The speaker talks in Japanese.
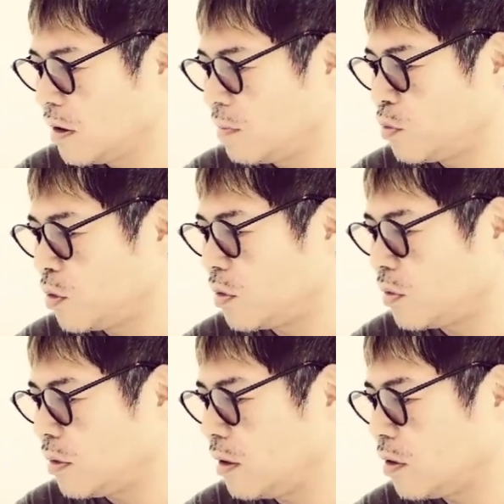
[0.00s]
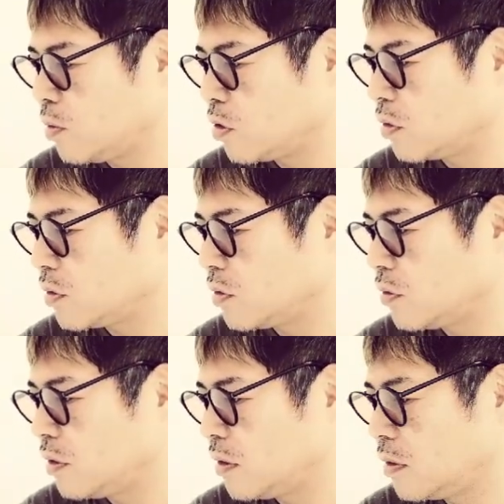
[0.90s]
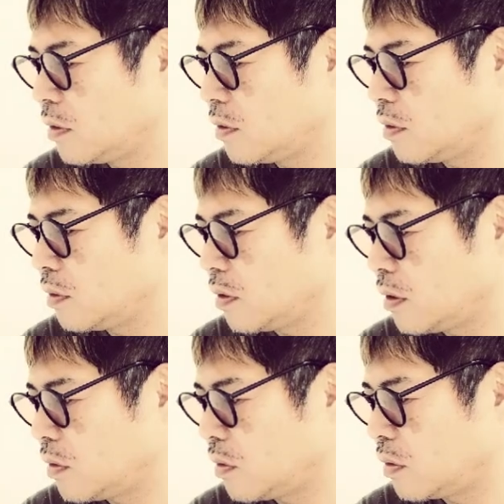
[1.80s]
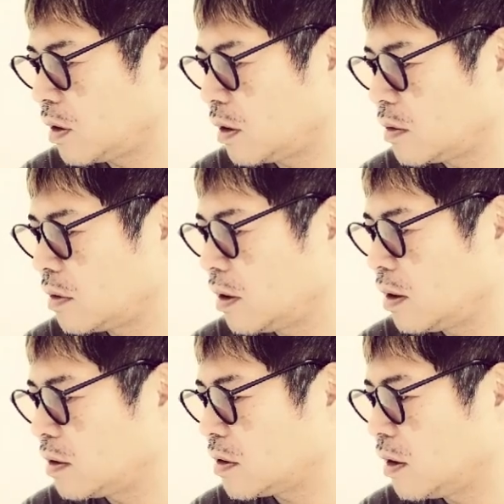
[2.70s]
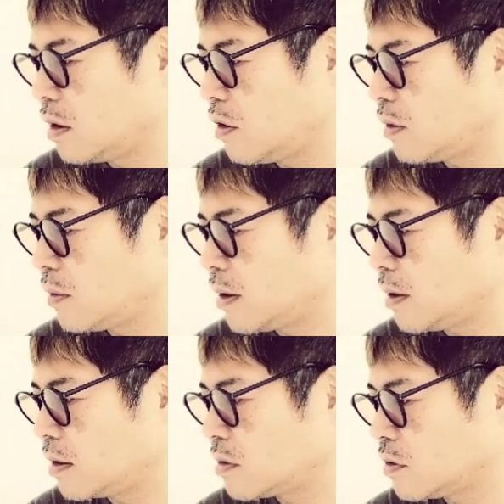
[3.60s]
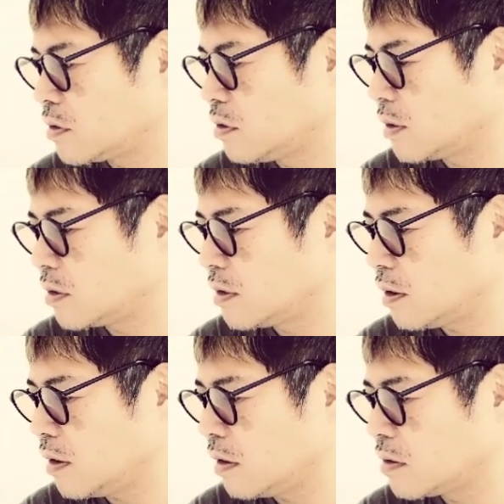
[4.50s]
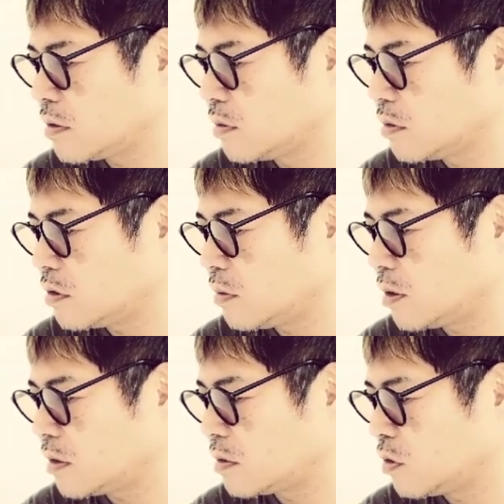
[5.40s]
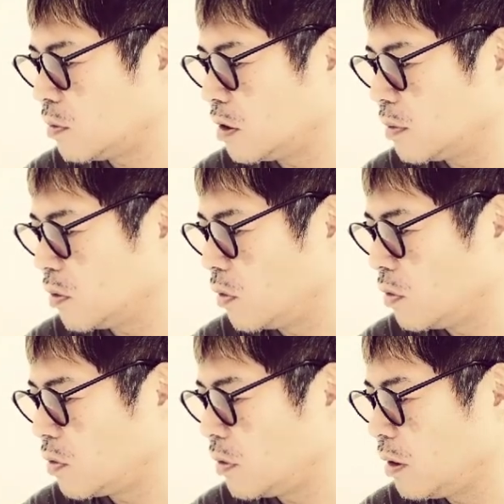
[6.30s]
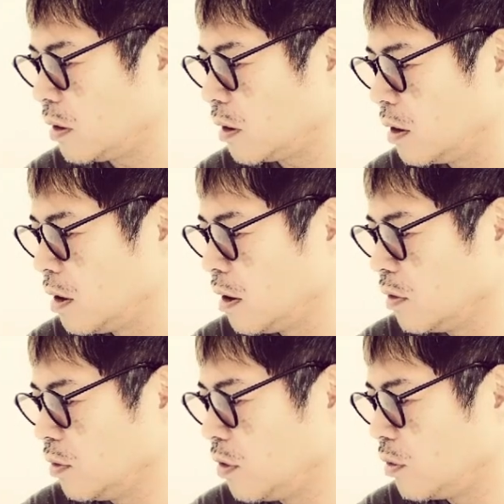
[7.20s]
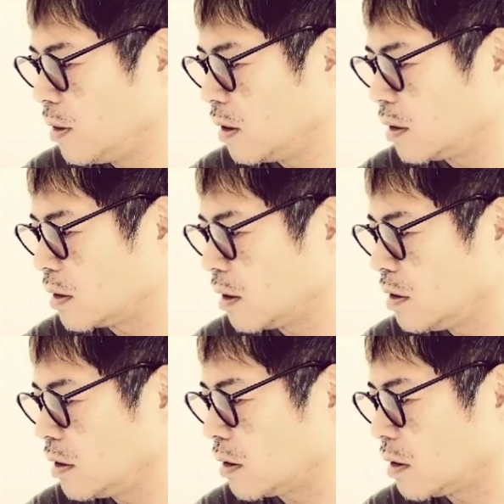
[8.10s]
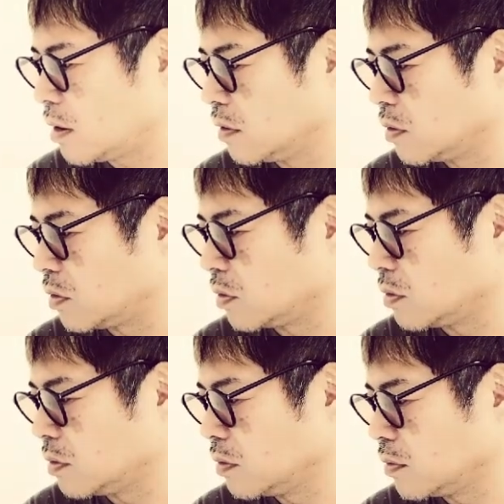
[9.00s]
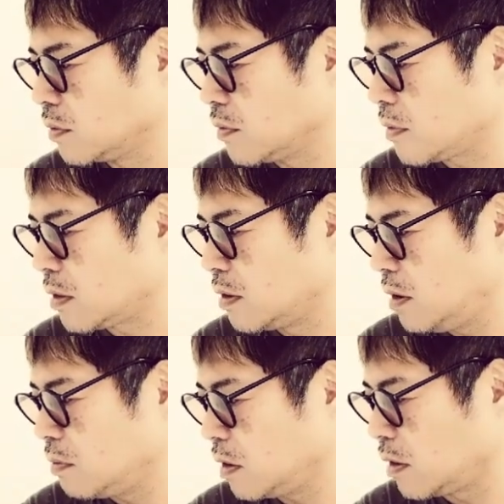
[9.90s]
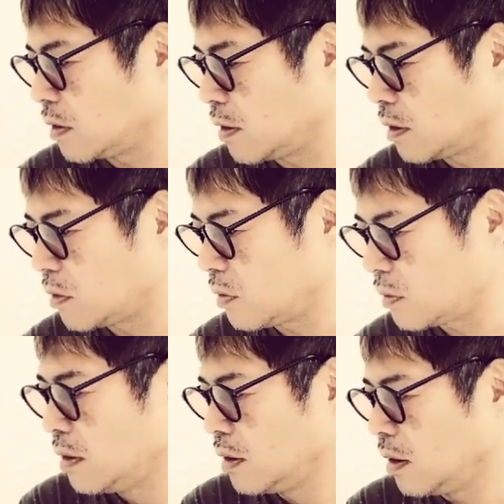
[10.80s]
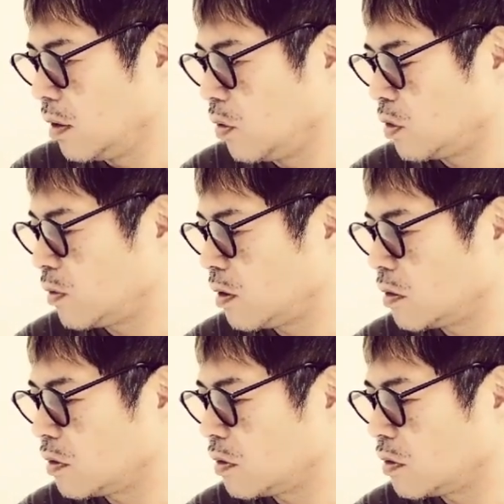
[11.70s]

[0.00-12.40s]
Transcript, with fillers: で一方この映画のもう一つの売りあの格であり最大の見せ場でアクションシーンは倉田アクションクラブで基礎を学び香港映画で腕を磨いた谷垣監督に任されたと、えー、大友